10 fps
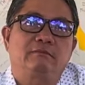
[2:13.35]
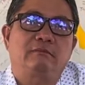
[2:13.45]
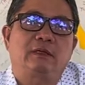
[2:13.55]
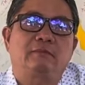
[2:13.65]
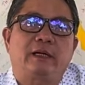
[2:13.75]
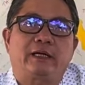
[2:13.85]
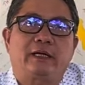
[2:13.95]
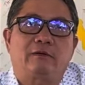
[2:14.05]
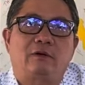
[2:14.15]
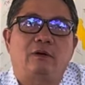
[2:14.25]
bất mãn
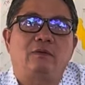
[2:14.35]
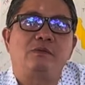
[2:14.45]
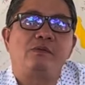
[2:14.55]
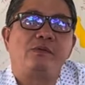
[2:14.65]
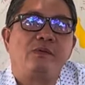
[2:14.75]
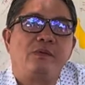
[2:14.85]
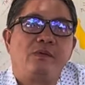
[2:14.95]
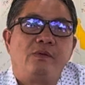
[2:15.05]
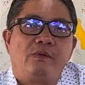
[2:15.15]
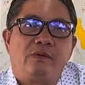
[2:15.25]
cao độ
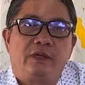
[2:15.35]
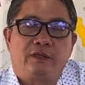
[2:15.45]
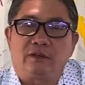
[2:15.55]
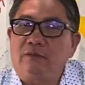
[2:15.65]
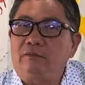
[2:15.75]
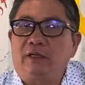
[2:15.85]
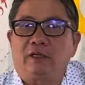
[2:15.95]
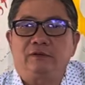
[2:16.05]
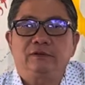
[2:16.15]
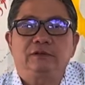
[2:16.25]
thì cũng không phải
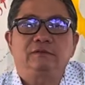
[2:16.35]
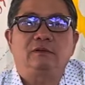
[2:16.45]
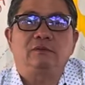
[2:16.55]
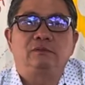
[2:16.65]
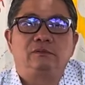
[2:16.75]
lỗi sư phụ